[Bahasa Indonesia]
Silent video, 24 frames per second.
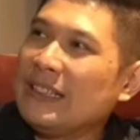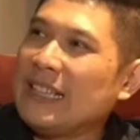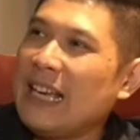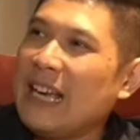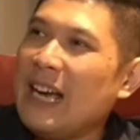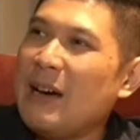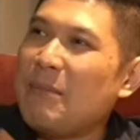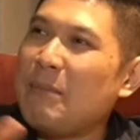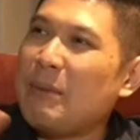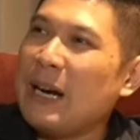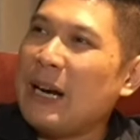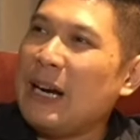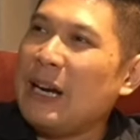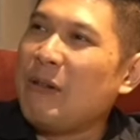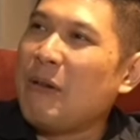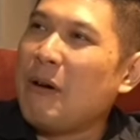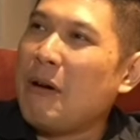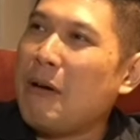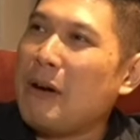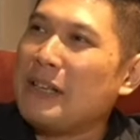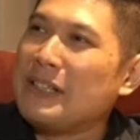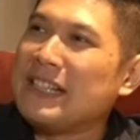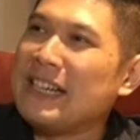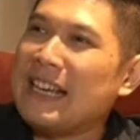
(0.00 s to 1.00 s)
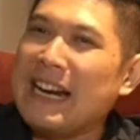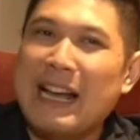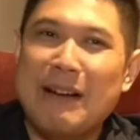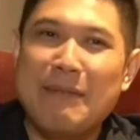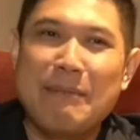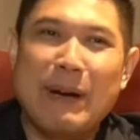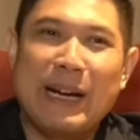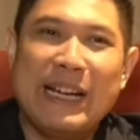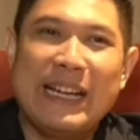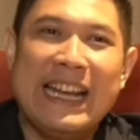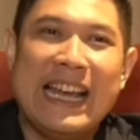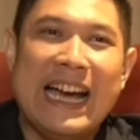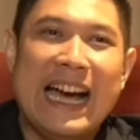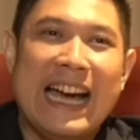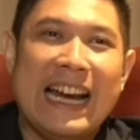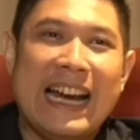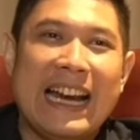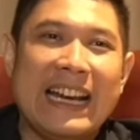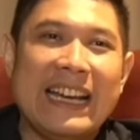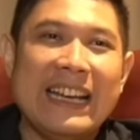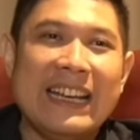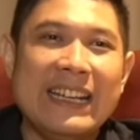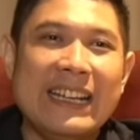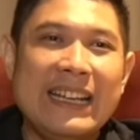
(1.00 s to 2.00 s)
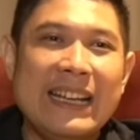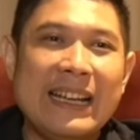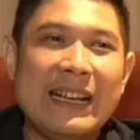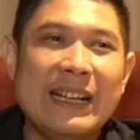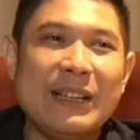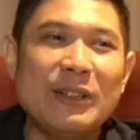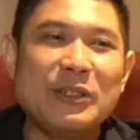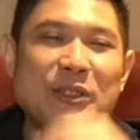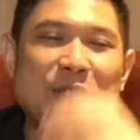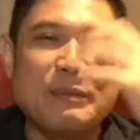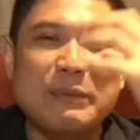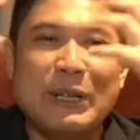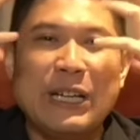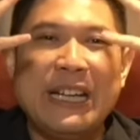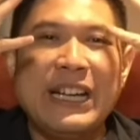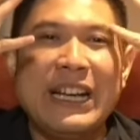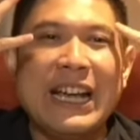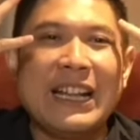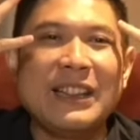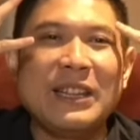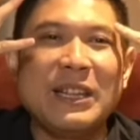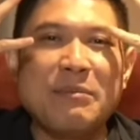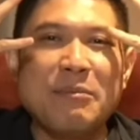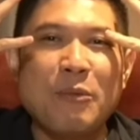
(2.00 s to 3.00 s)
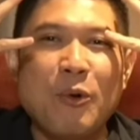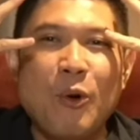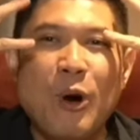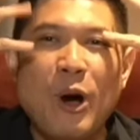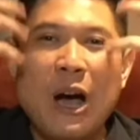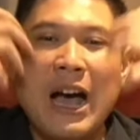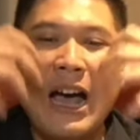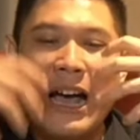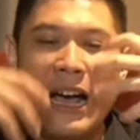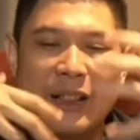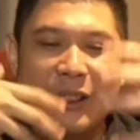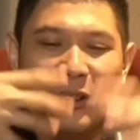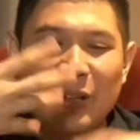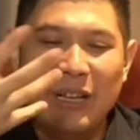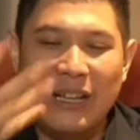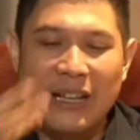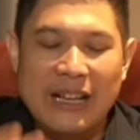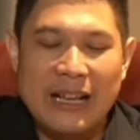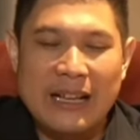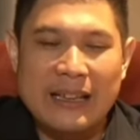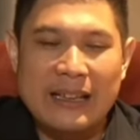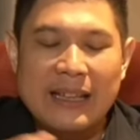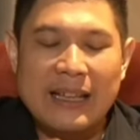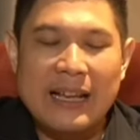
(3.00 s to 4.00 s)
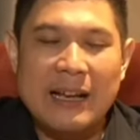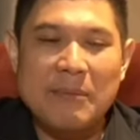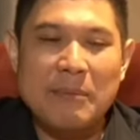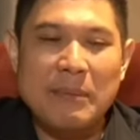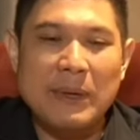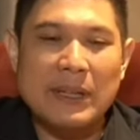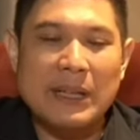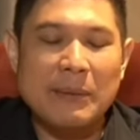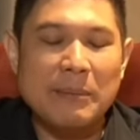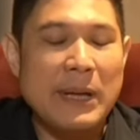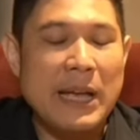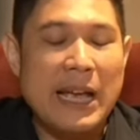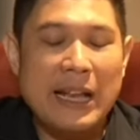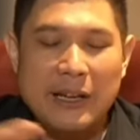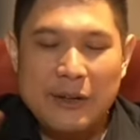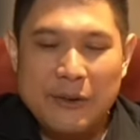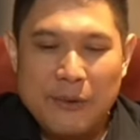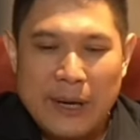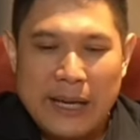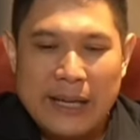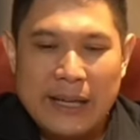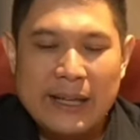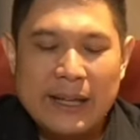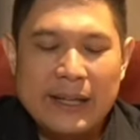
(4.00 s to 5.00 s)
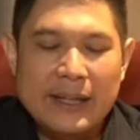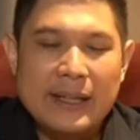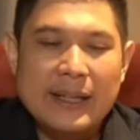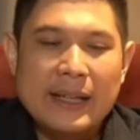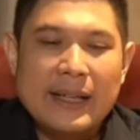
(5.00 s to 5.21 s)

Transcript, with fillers: saya nggak pernah diwawancara sama dia ada di dia gitu Cuma diganti muka atau diganti apa. Tapi anyway